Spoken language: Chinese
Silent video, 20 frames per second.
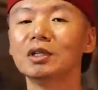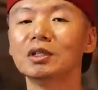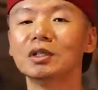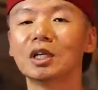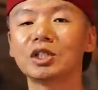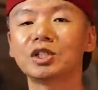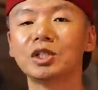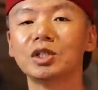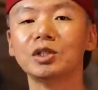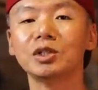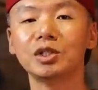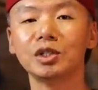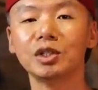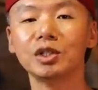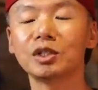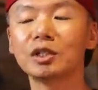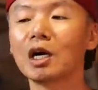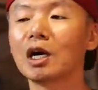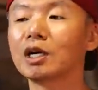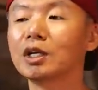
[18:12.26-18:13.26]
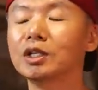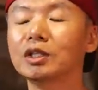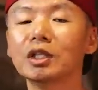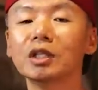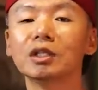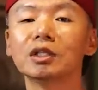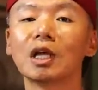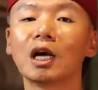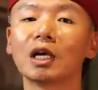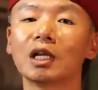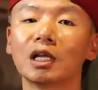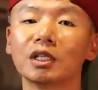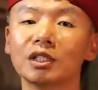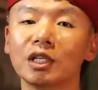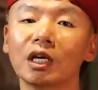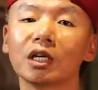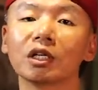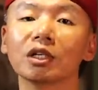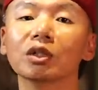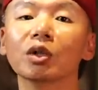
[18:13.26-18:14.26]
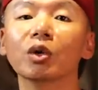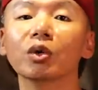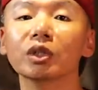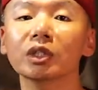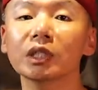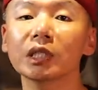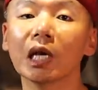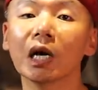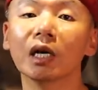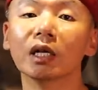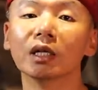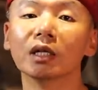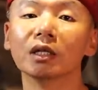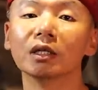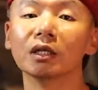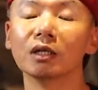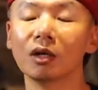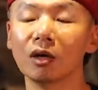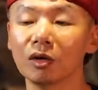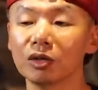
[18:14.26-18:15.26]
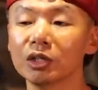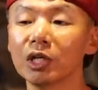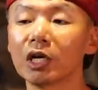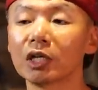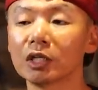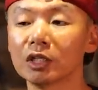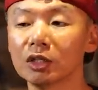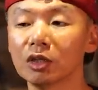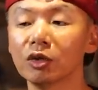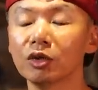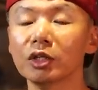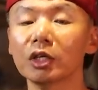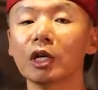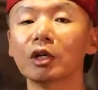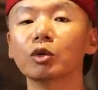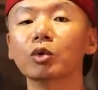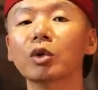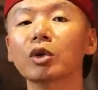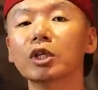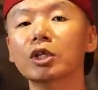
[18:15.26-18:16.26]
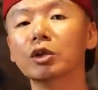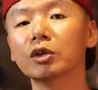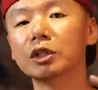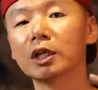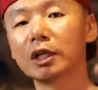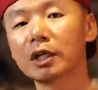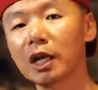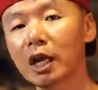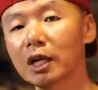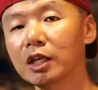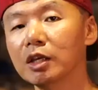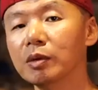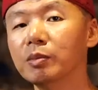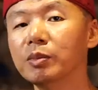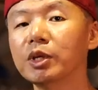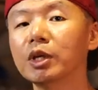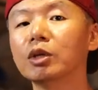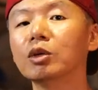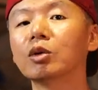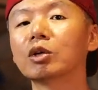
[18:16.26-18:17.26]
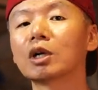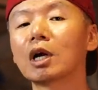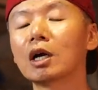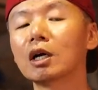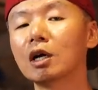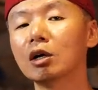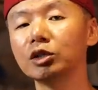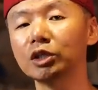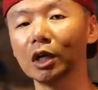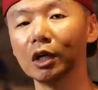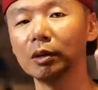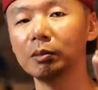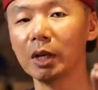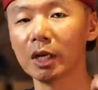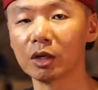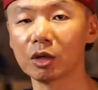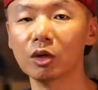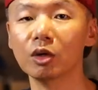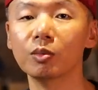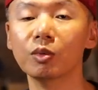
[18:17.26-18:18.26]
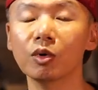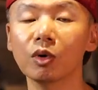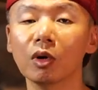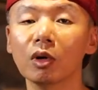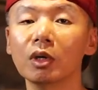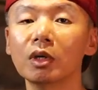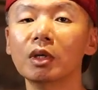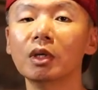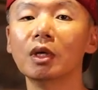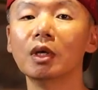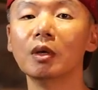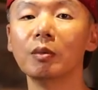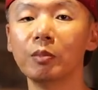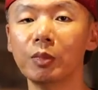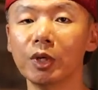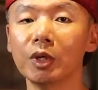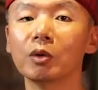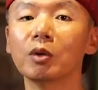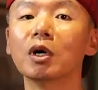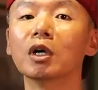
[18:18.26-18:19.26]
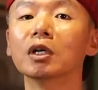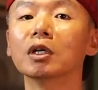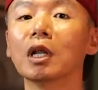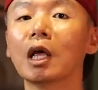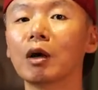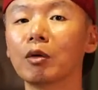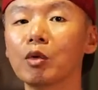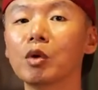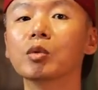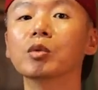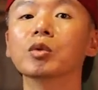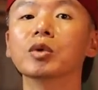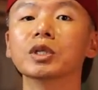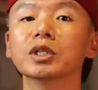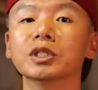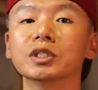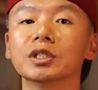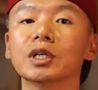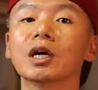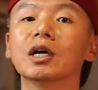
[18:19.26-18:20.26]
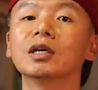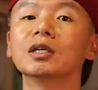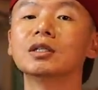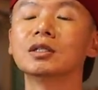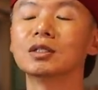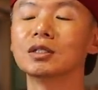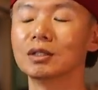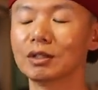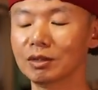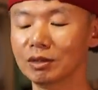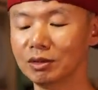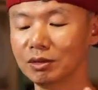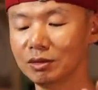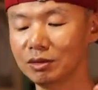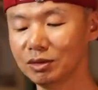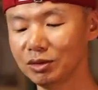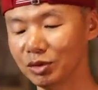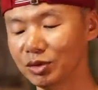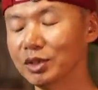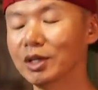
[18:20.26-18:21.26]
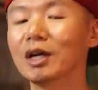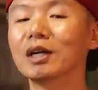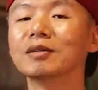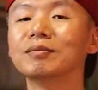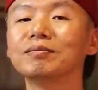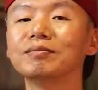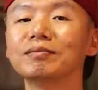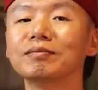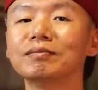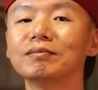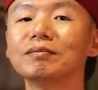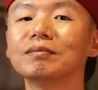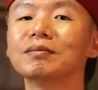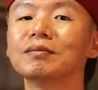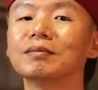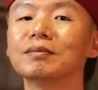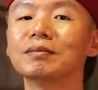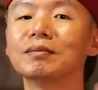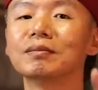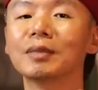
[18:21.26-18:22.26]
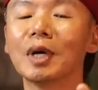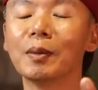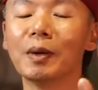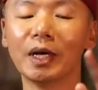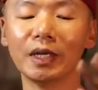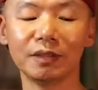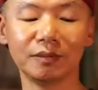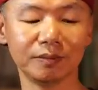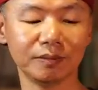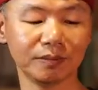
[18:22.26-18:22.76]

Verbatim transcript: 那新机上一定大家价格都一样哦，价格都一样。如果你有在看影片又刚好想要买 GoPro， 别忘了来问我一下哦，就这样，拜拜。